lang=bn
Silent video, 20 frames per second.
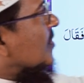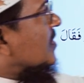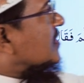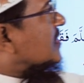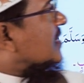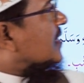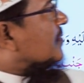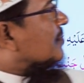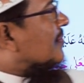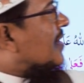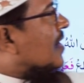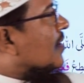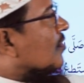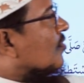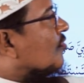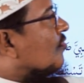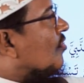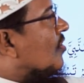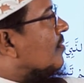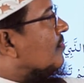বলেছেন মাং
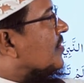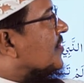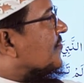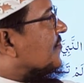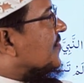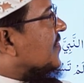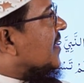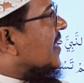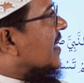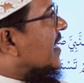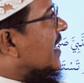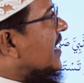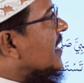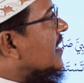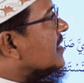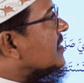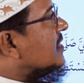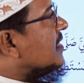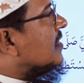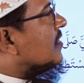কামাফি
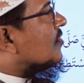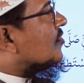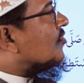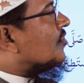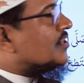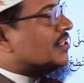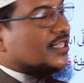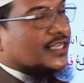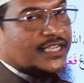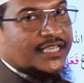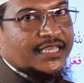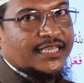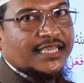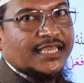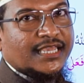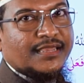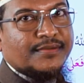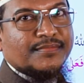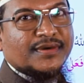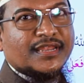লাইলাতিল কদরি
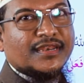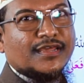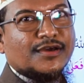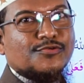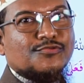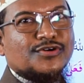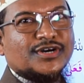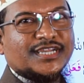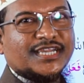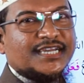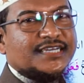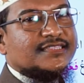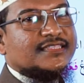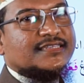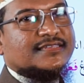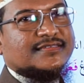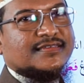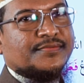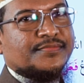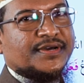মানা ওয়া
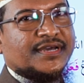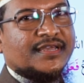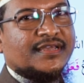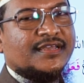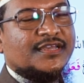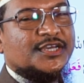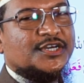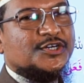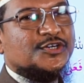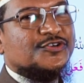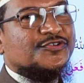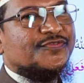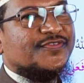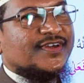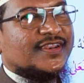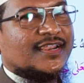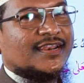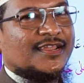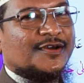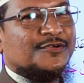ইহতাসাবা
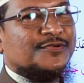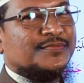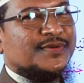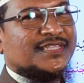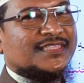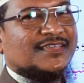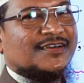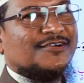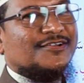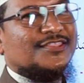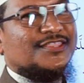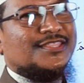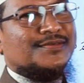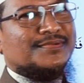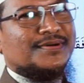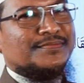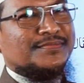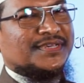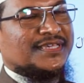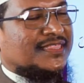গুফের আল্লাহ মা
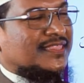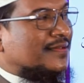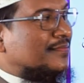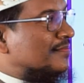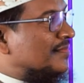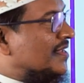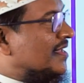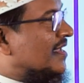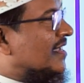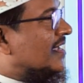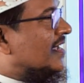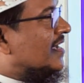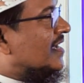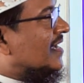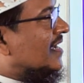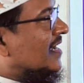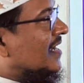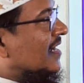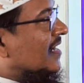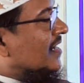তাকদ্দামা মিন যাব্বি
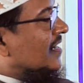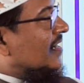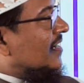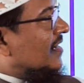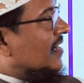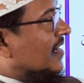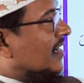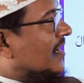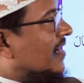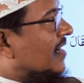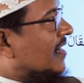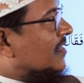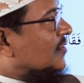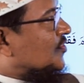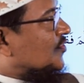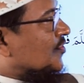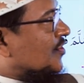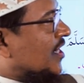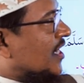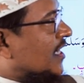
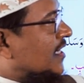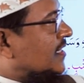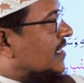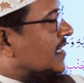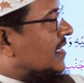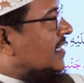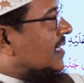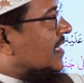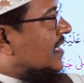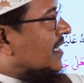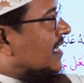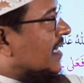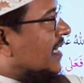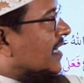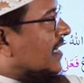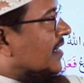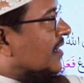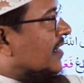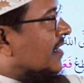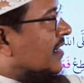সই হাদিসের
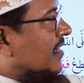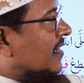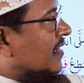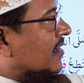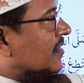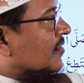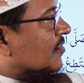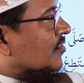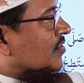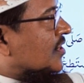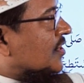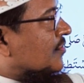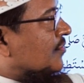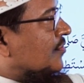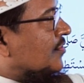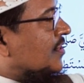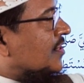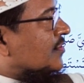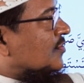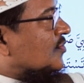এর
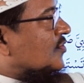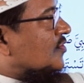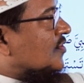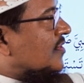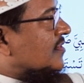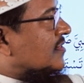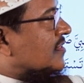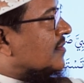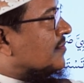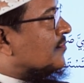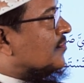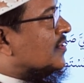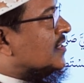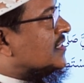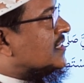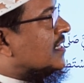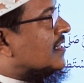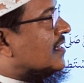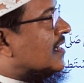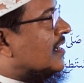কথাগুলোই রসুল সাল্লাহ ইসলাম
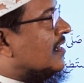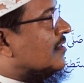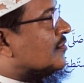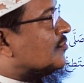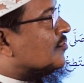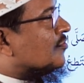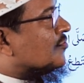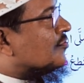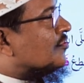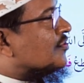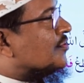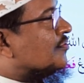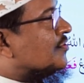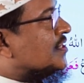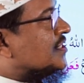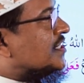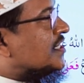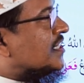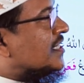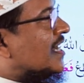বলেছেন লাইলাতুল
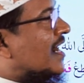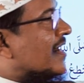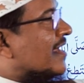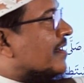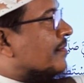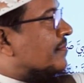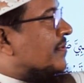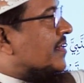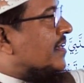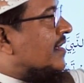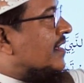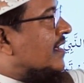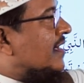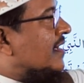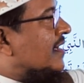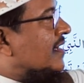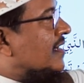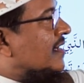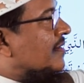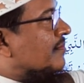কদরে যে দাঁড়াবে
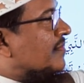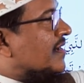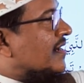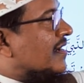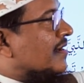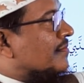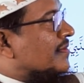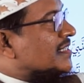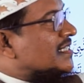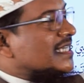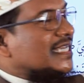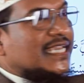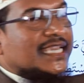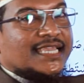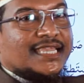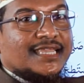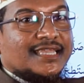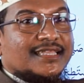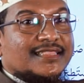মানে নামাজে কি